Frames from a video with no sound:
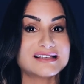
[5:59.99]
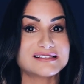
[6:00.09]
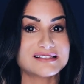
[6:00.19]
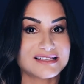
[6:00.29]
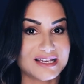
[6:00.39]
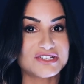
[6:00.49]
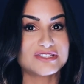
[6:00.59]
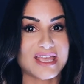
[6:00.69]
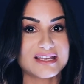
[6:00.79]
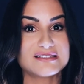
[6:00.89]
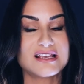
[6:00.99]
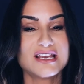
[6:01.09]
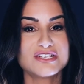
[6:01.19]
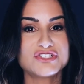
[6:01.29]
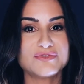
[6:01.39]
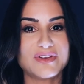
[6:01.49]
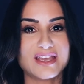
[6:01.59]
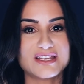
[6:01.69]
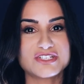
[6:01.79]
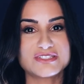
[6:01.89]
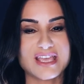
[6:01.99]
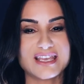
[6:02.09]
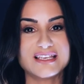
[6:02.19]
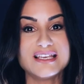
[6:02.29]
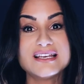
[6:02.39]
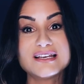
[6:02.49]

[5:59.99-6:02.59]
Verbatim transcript: essas hashtags tiver hashtag